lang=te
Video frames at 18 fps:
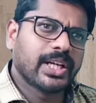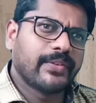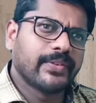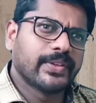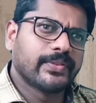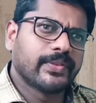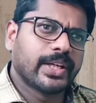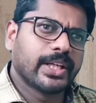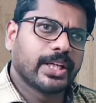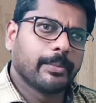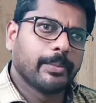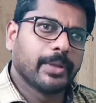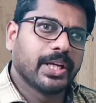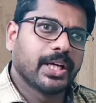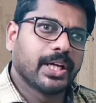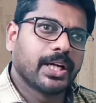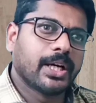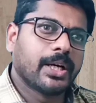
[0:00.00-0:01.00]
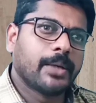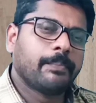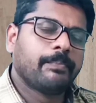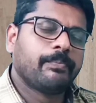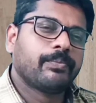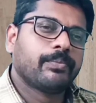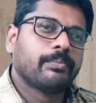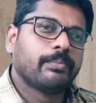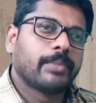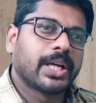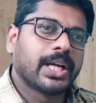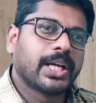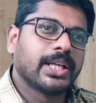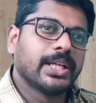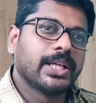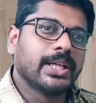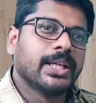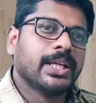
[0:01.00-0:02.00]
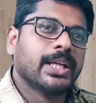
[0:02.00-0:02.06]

కవిత్వానికి భిన్నంగా మనల్ని